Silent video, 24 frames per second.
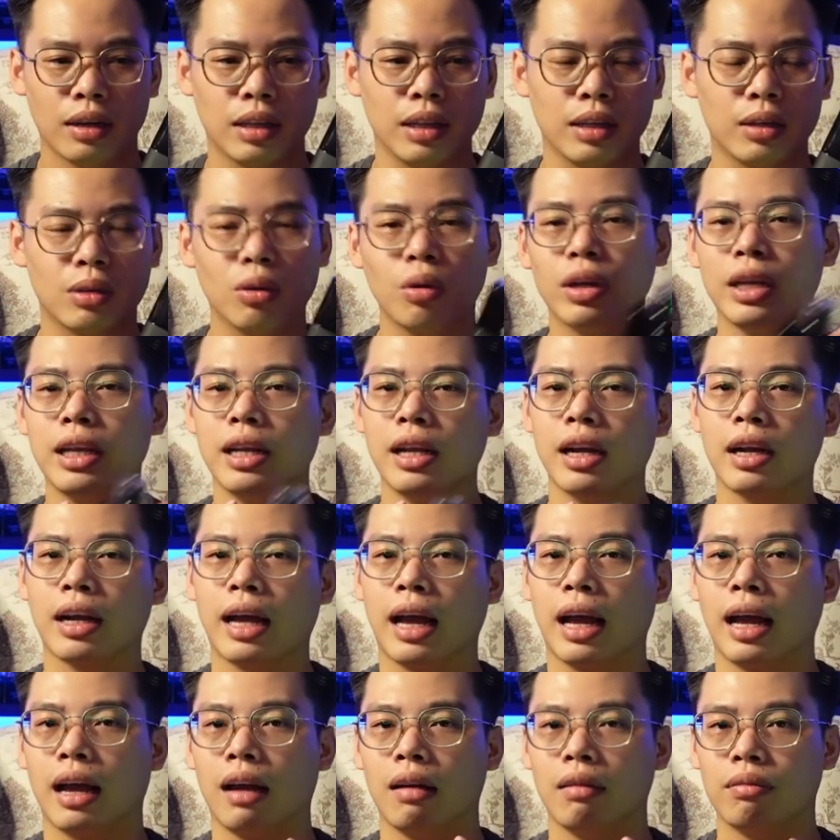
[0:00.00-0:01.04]
thì tôi nghĩ rằng
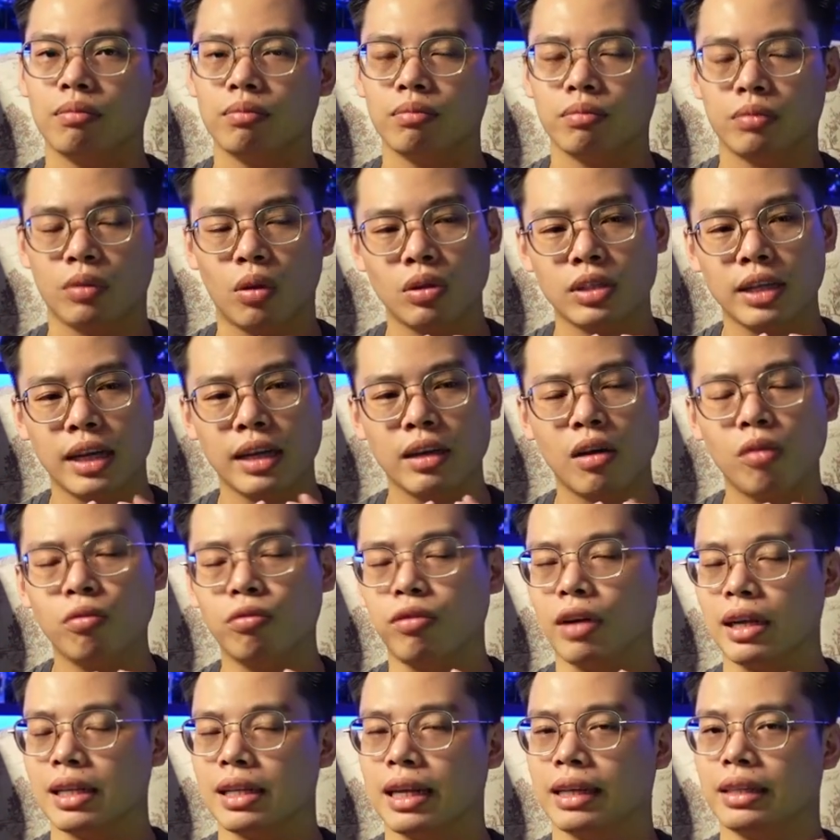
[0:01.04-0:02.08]
là nó sẽ không
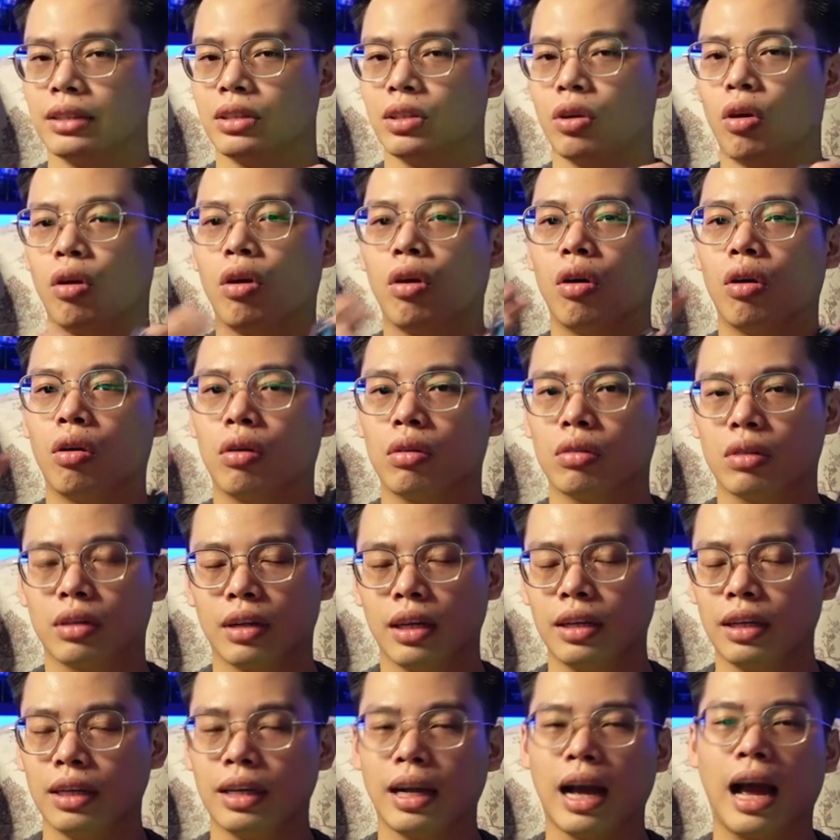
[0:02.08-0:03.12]
phải dành cho
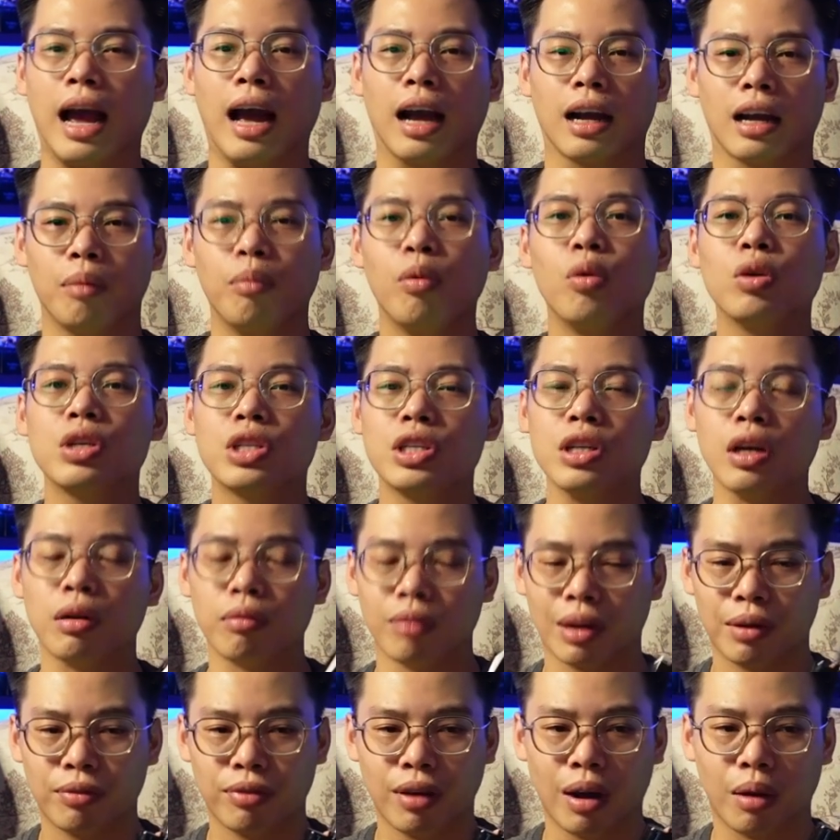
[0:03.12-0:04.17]
tất cả cái môi trường
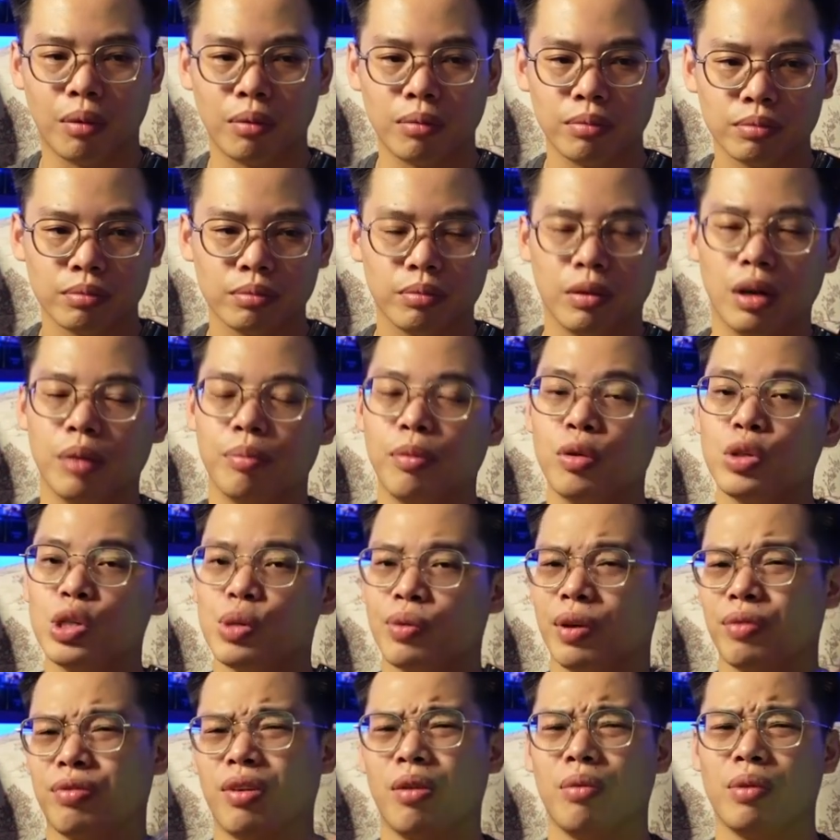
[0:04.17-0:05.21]
văn phòng ở ờ, môi
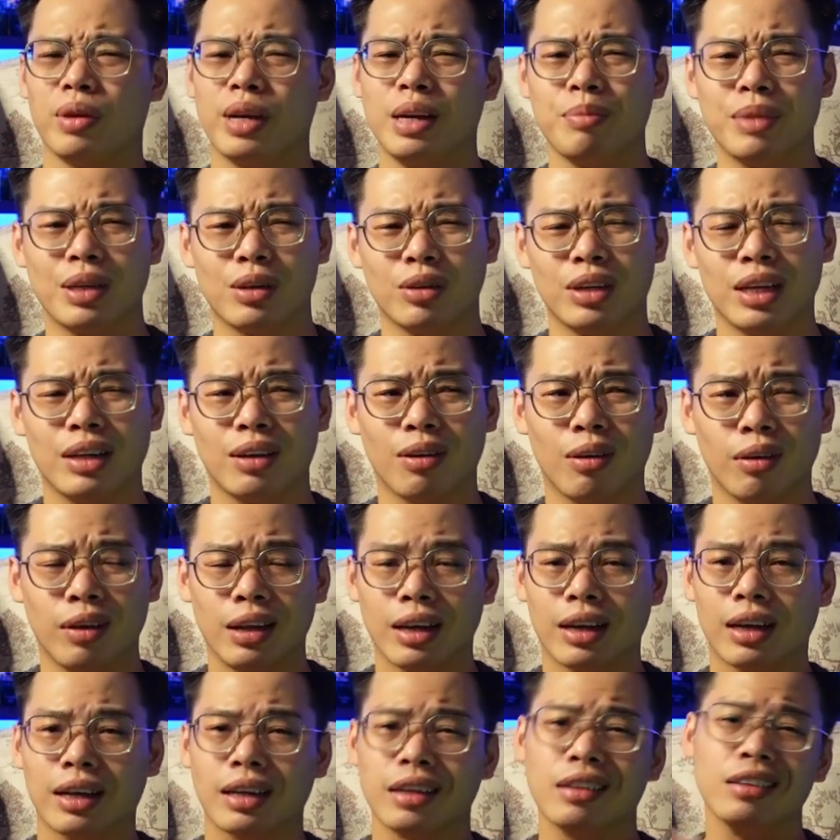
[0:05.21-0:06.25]
trường văn phòng ở đây mình có thể nói
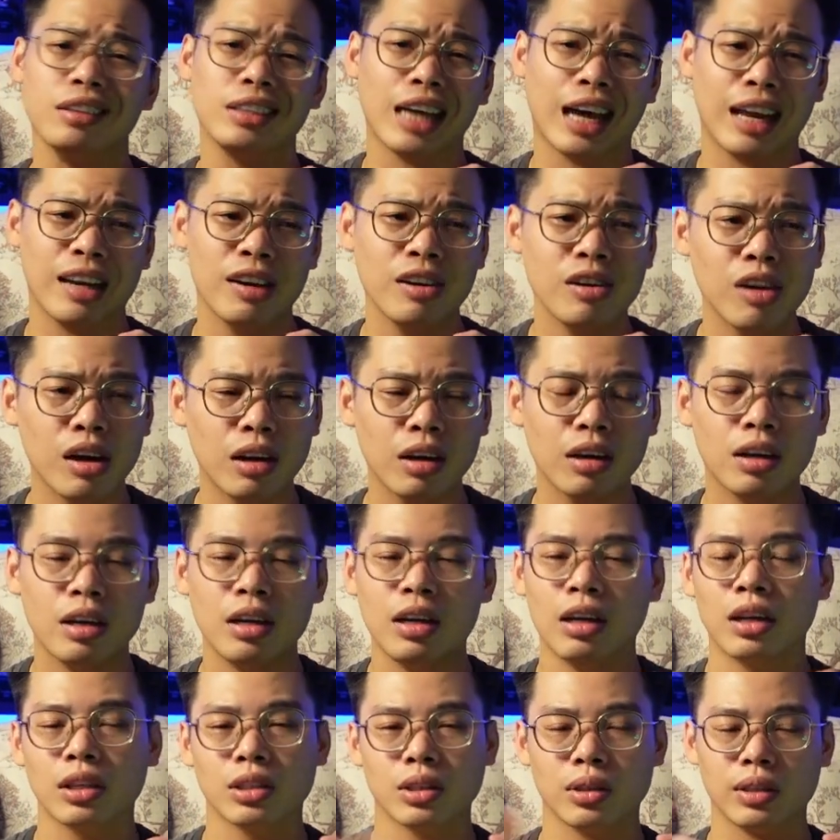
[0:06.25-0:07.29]
là từ nhà nước
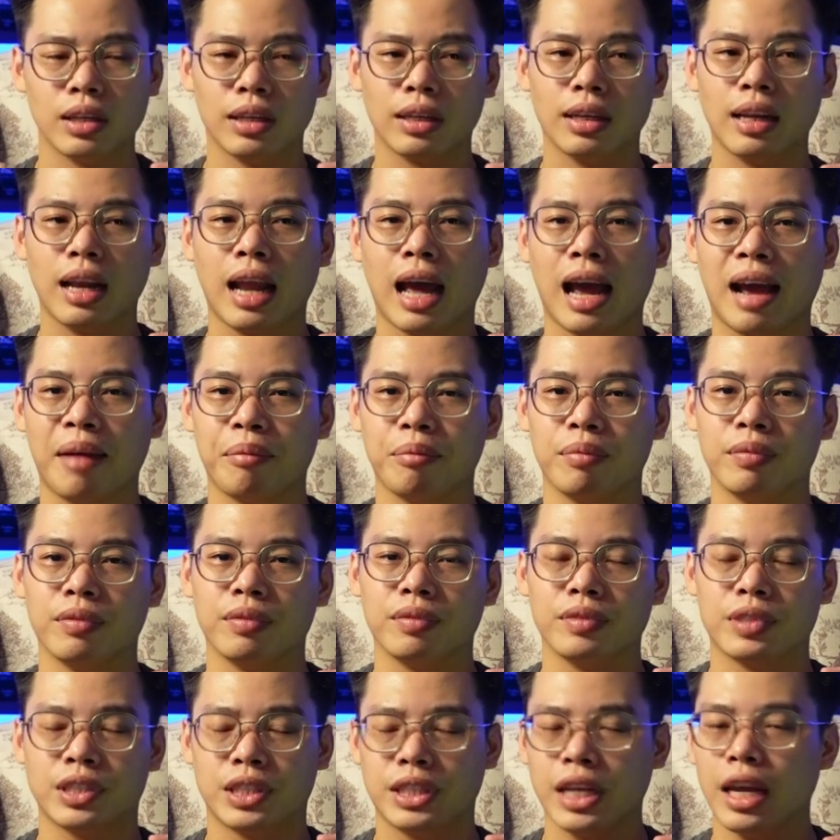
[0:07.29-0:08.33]
cho đến làm
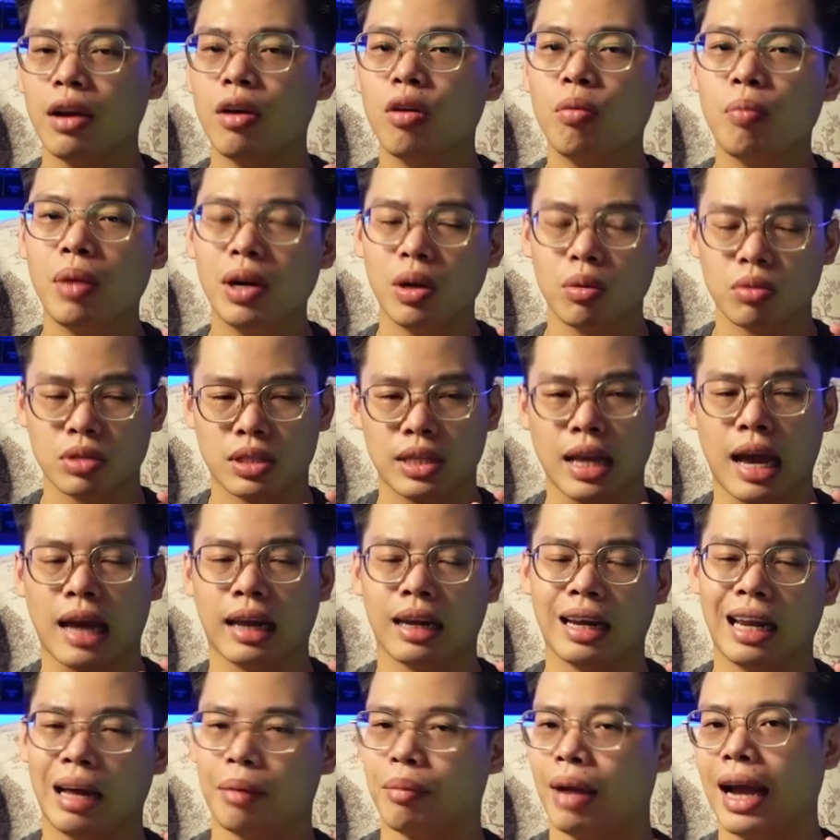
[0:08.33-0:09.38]
sale bất động
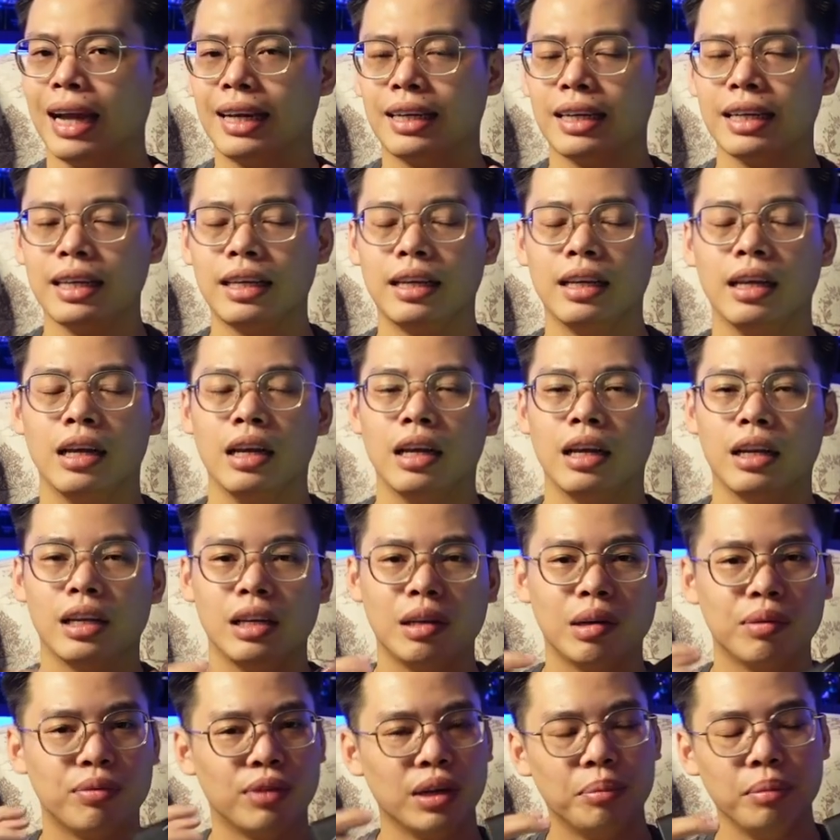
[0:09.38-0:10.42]
sản làm IT
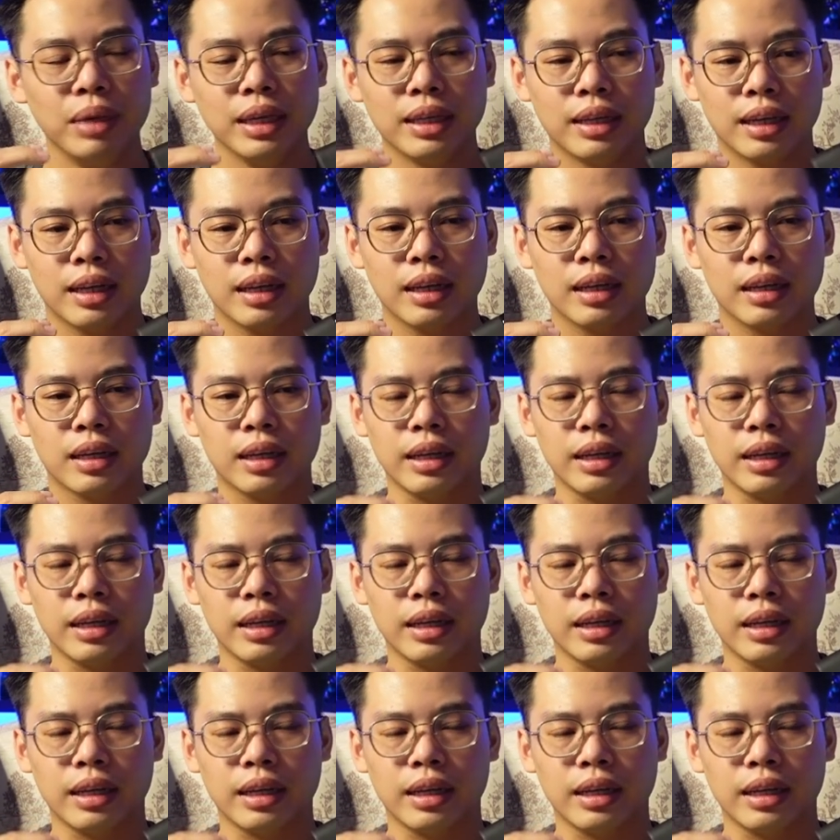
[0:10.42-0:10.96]
nhưng mà với mình ý,